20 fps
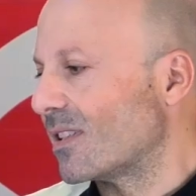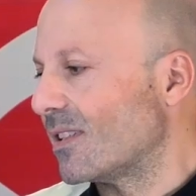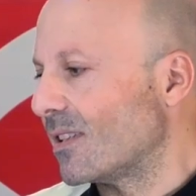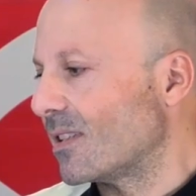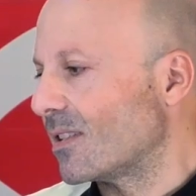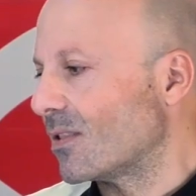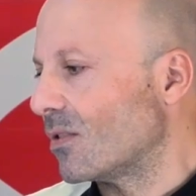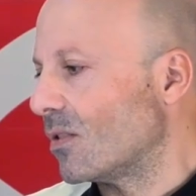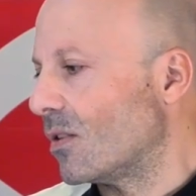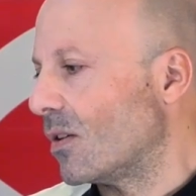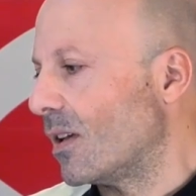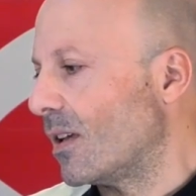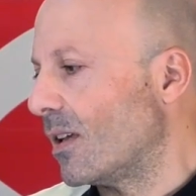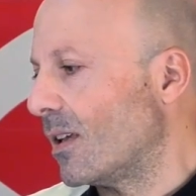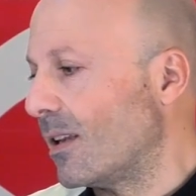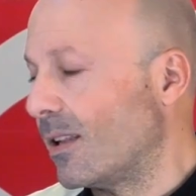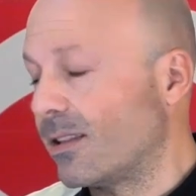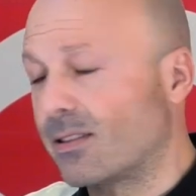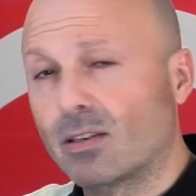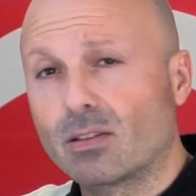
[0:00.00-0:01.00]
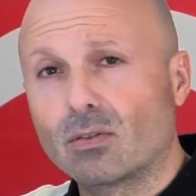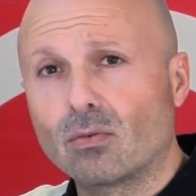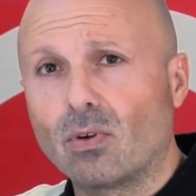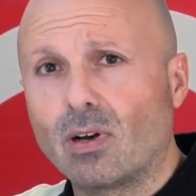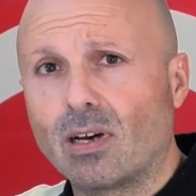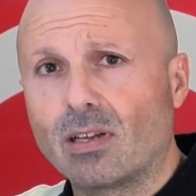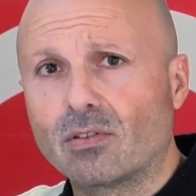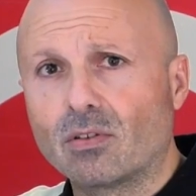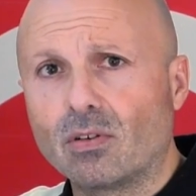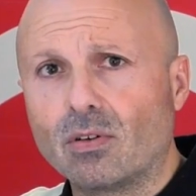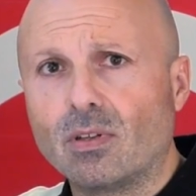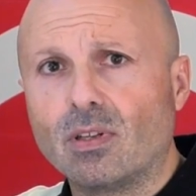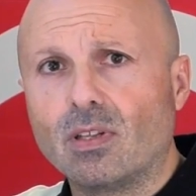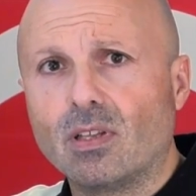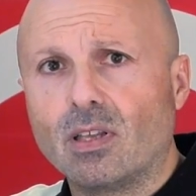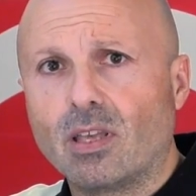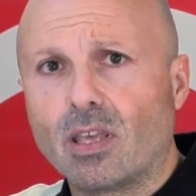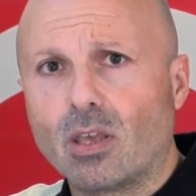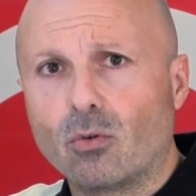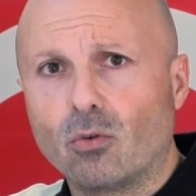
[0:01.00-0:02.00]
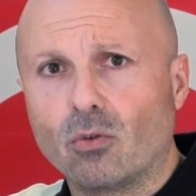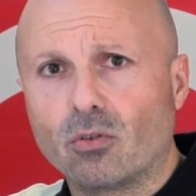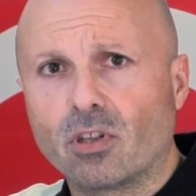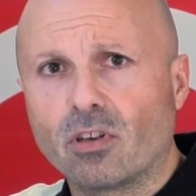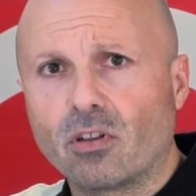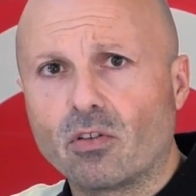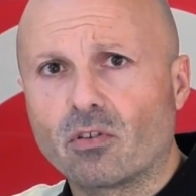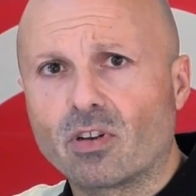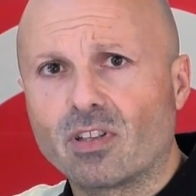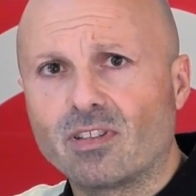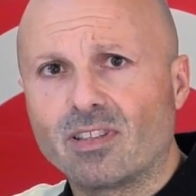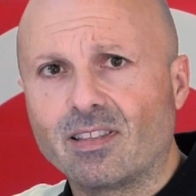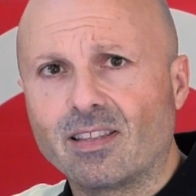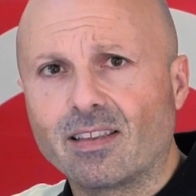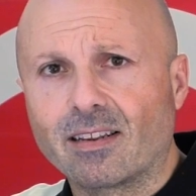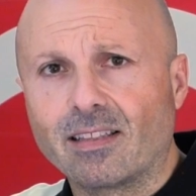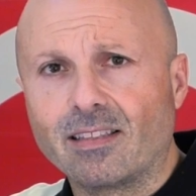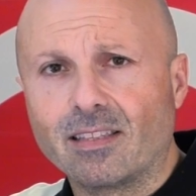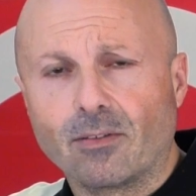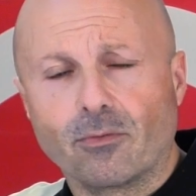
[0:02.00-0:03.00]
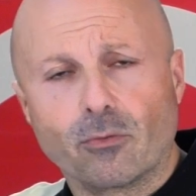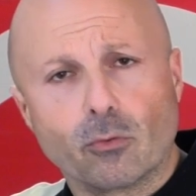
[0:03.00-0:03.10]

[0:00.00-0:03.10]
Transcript: sterzo elettroattuato è un ulteriore deterrente a